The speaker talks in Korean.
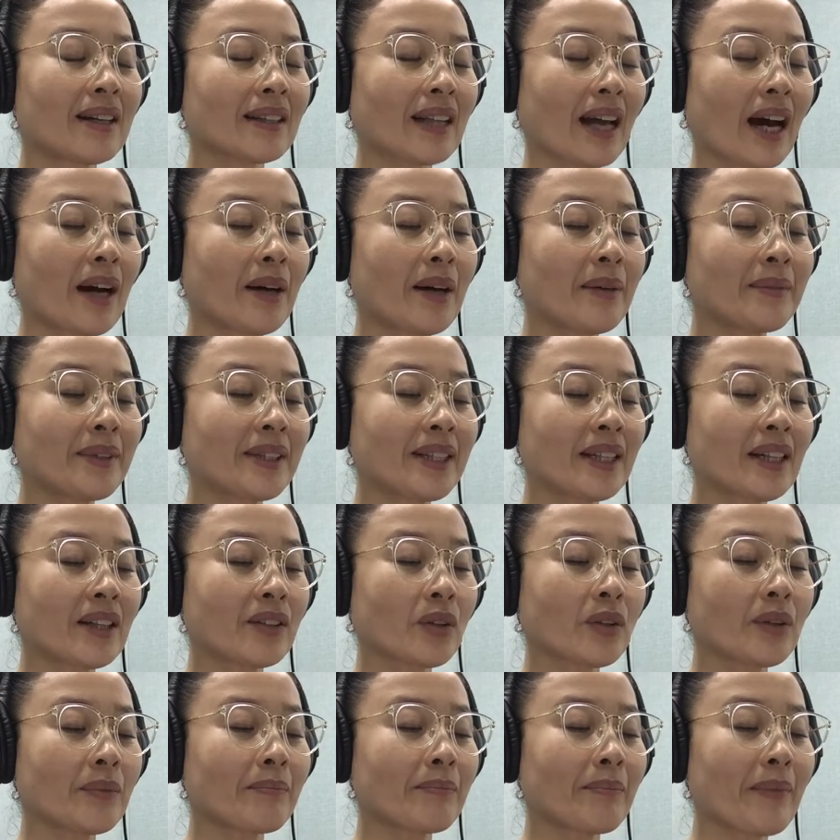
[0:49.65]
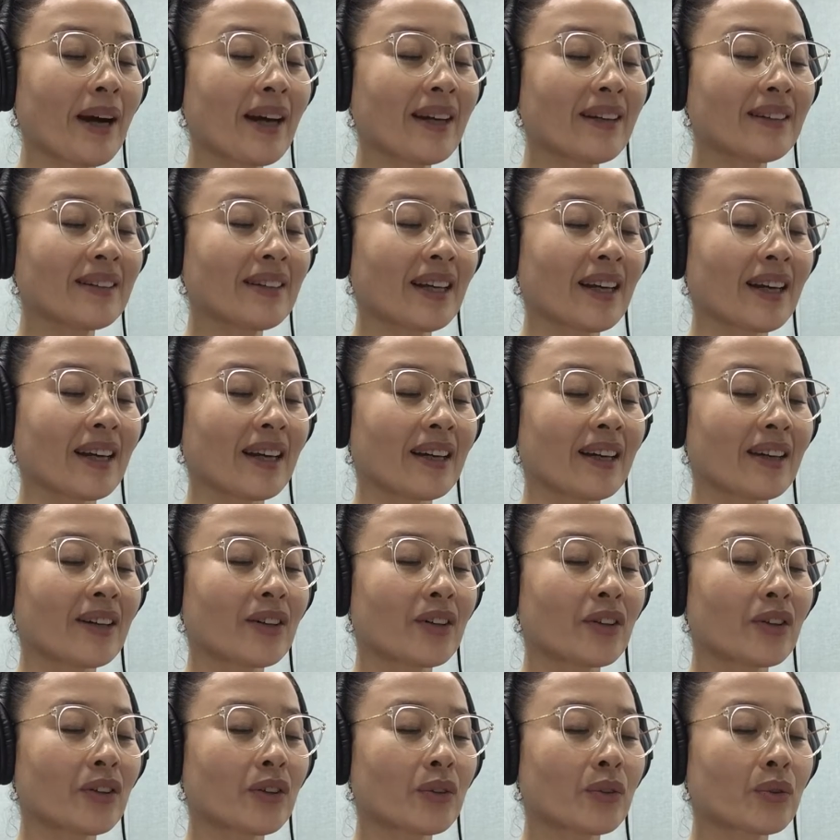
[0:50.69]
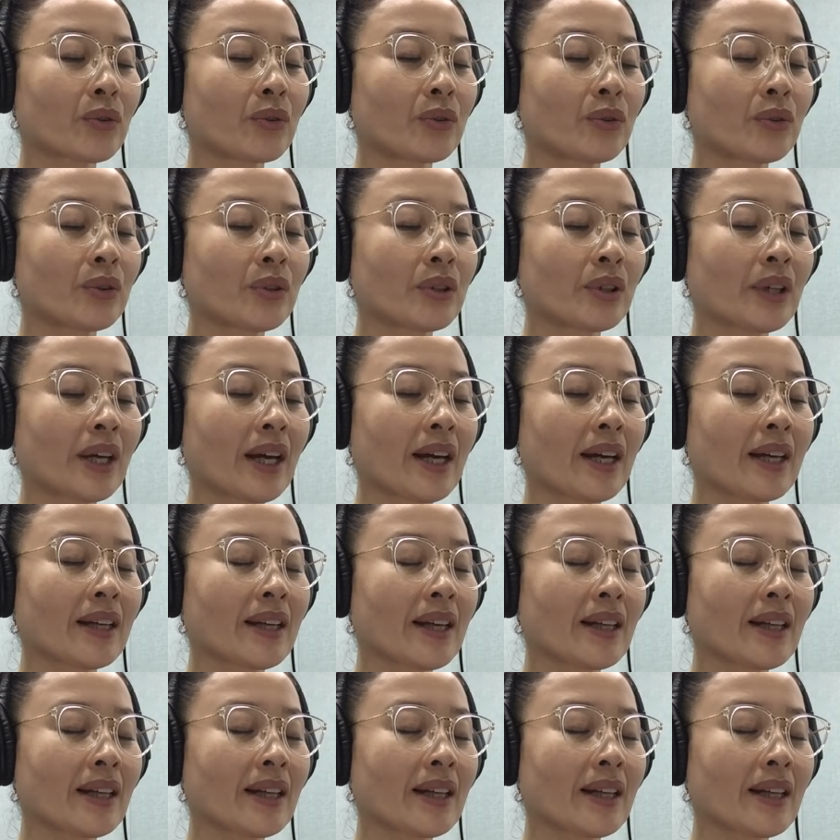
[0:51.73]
다음 생에서는 빠르게 공국의